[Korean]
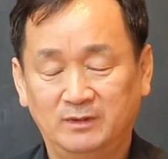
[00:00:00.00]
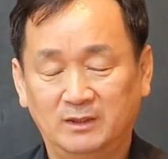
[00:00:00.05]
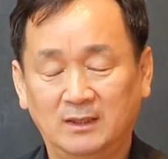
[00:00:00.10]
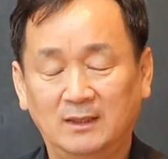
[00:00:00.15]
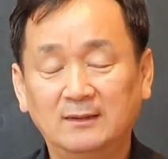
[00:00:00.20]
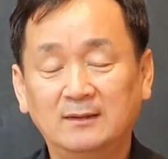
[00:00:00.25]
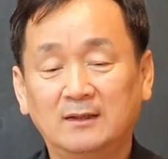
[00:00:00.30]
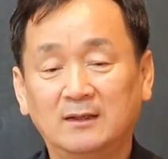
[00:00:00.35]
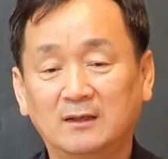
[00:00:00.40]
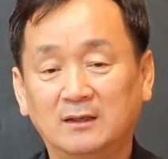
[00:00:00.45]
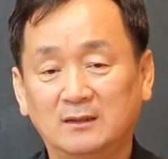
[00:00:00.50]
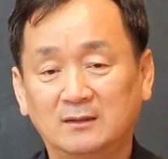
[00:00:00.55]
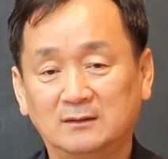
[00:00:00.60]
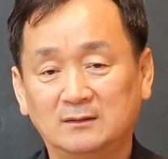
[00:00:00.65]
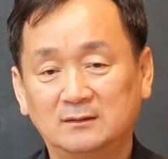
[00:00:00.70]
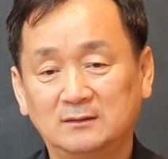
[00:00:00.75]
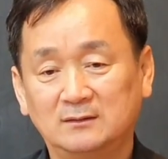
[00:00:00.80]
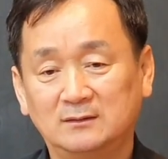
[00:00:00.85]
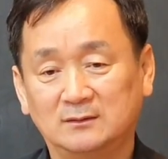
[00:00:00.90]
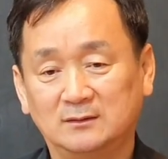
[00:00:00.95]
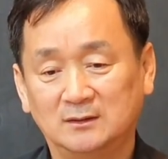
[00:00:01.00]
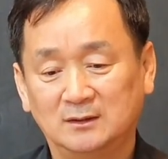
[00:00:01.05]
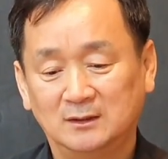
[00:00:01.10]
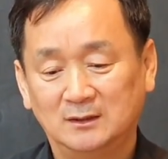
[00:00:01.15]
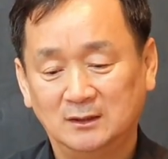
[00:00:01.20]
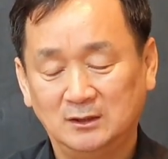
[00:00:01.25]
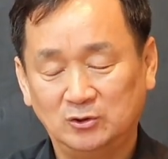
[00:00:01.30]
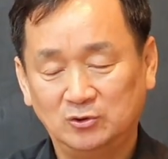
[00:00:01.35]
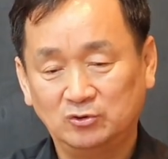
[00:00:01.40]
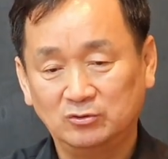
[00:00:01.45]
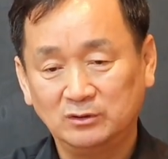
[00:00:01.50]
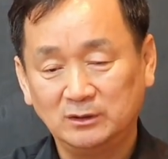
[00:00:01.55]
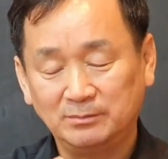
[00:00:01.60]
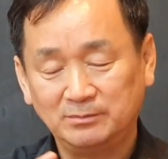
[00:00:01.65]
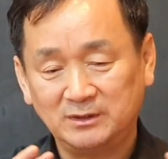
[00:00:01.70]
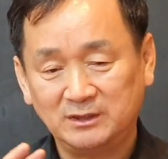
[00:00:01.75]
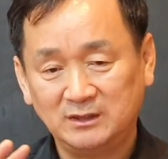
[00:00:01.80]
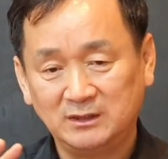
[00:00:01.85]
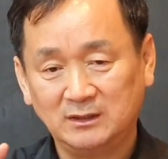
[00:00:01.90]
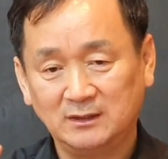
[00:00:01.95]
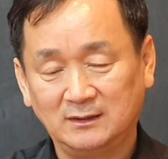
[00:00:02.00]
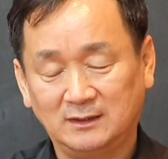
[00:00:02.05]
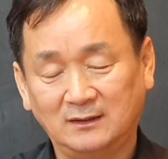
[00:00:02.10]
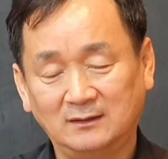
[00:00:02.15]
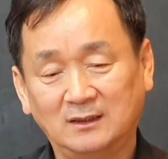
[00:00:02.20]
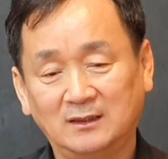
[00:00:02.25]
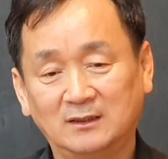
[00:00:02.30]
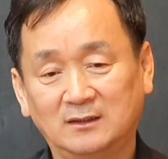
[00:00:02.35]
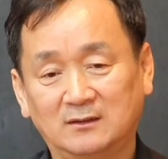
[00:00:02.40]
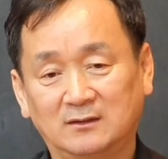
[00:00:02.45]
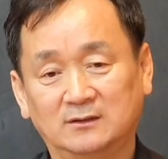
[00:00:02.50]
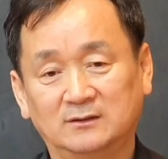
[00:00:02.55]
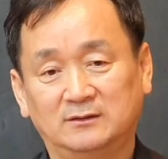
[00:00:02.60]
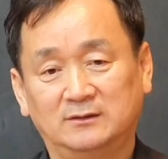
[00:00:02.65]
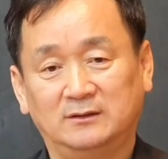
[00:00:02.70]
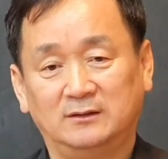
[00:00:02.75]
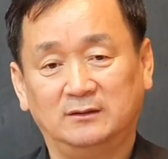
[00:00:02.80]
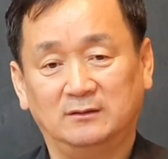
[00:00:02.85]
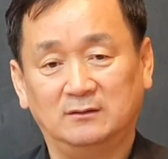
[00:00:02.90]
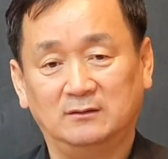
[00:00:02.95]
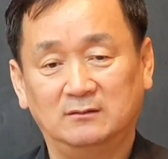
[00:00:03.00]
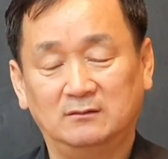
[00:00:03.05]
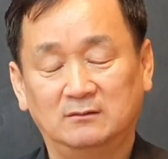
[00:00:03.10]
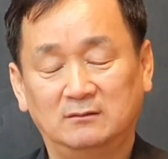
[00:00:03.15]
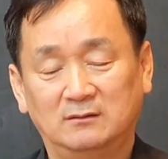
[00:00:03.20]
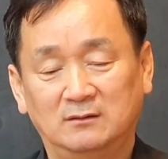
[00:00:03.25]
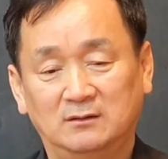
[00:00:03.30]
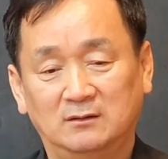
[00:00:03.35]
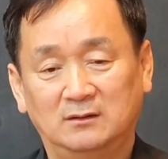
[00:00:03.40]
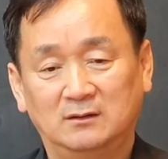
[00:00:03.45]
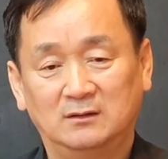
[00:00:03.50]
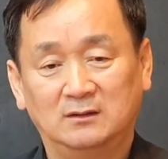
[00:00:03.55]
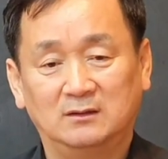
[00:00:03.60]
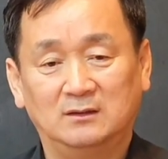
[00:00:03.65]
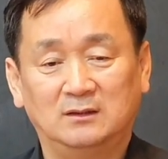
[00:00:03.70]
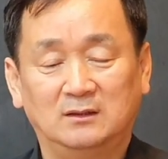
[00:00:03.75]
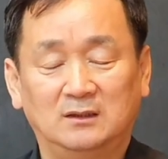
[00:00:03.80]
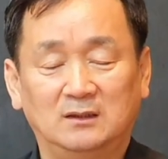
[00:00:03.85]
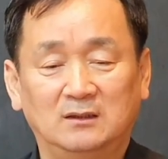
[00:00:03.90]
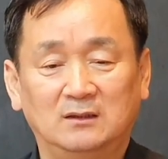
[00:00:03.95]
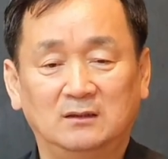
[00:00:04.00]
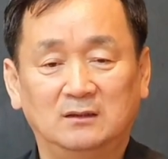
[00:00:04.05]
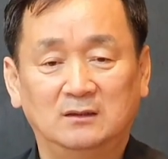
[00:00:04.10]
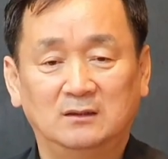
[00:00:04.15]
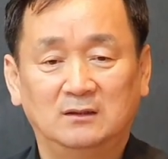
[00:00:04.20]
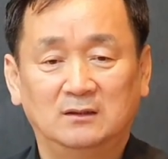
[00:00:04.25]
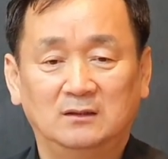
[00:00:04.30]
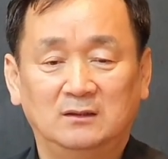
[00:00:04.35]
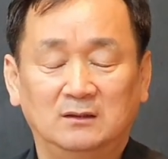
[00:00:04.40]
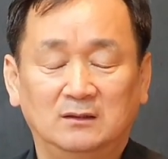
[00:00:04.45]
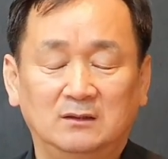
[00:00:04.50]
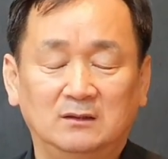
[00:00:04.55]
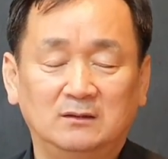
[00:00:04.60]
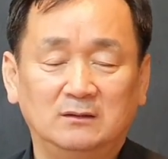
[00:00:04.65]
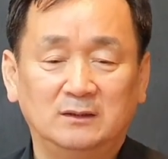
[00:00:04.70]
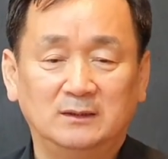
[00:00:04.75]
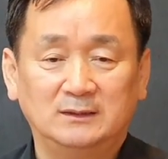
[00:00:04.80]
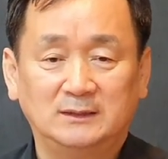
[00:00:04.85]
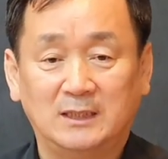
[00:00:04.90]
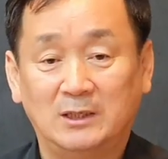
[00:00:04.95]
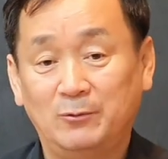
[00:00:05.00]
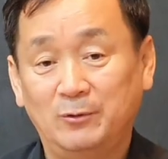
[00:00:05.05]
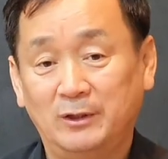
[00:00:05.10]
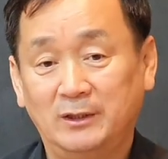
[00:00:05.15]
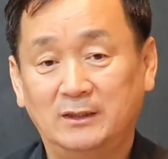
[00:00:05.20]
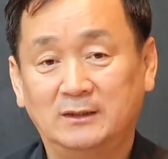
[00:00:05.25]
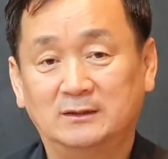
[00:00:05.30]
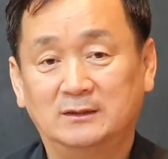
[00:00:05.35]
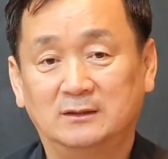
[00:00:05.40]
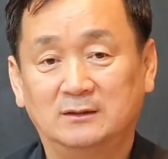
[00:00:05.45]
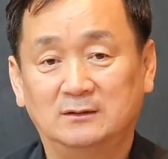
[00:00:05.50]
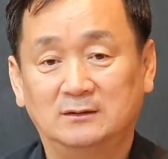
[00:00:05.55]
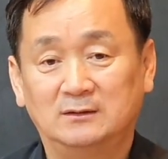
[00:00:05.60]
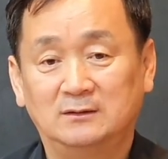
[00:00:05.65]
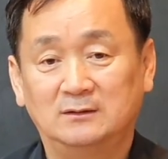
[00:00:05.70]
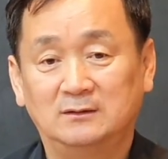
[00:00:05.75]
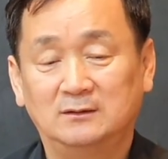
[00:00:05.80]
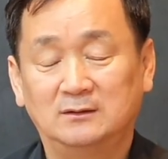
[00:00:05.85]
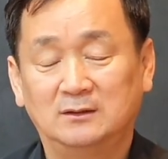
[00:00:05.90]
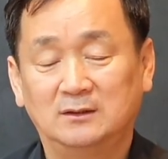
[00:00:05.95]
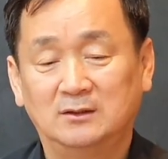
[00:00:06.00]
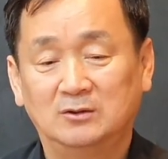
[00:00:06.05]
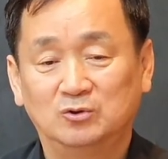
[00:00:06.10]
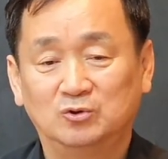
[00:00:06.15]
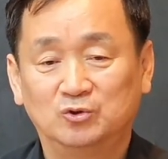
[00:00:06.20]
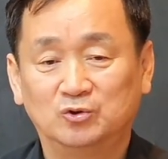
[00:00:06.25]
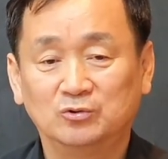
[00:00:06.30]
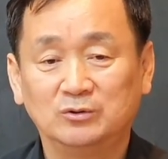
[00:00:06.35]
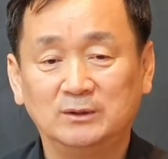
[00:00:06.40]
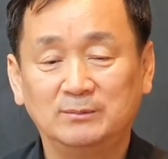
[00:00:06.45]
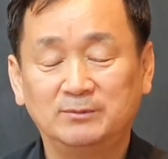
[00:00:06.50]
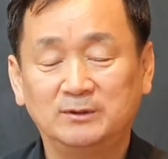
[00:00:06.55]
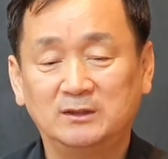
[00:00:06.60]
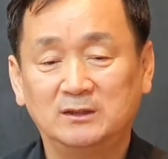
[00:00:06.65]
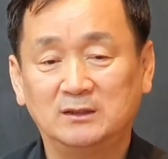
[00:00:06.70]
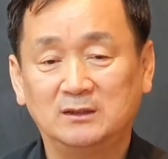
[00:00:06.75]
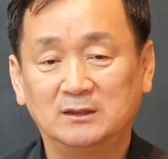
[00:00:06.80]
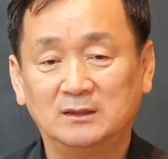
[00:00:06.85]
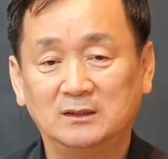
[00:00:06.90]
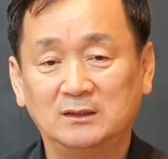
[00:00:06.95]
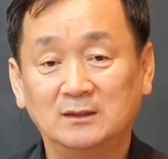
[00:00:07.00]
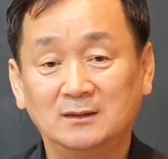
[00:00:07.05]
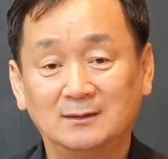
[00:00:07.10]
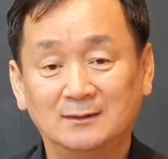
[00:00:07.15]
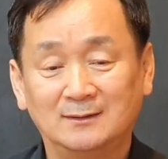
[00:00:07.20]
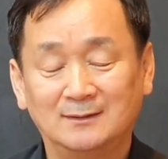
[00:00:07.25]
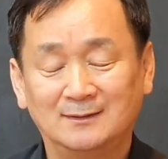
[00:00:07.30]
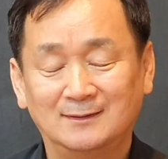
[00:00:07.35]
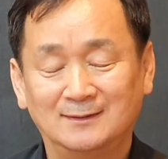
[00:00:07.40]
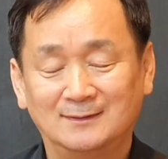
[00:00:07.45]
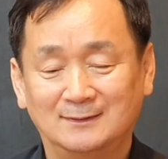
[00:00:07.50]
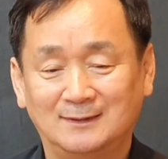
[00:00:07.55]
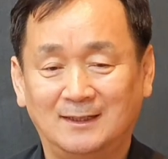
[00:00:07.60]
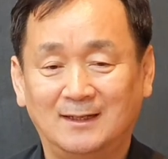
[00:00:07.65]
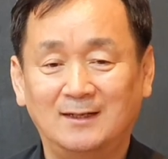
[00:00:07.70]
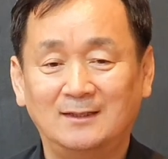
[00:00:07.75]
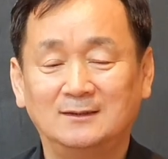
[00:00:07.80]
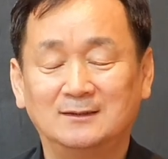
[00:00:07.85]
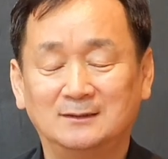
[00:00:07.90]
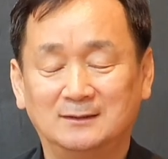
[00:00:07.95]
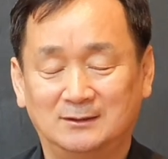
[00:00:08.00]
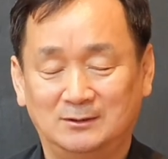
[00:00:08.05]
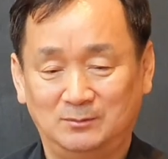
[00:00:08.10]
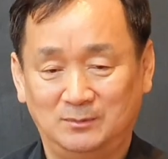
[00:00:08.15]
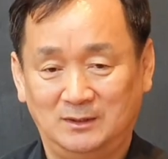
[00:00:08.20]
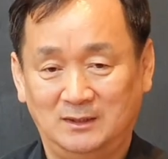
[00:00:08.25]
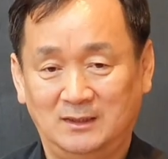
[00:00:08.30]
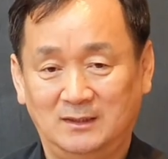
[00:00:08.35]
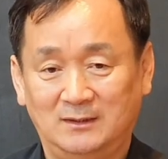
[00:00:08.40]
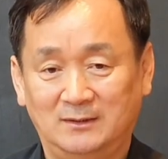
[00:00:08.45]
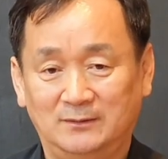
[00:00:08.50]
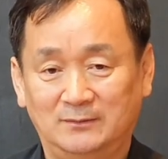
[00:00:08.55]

옛날에는 이 중립 지역이 상당히 컸어요. 그러나 현대 사회에서는 중립 지역이 사라졌습니다.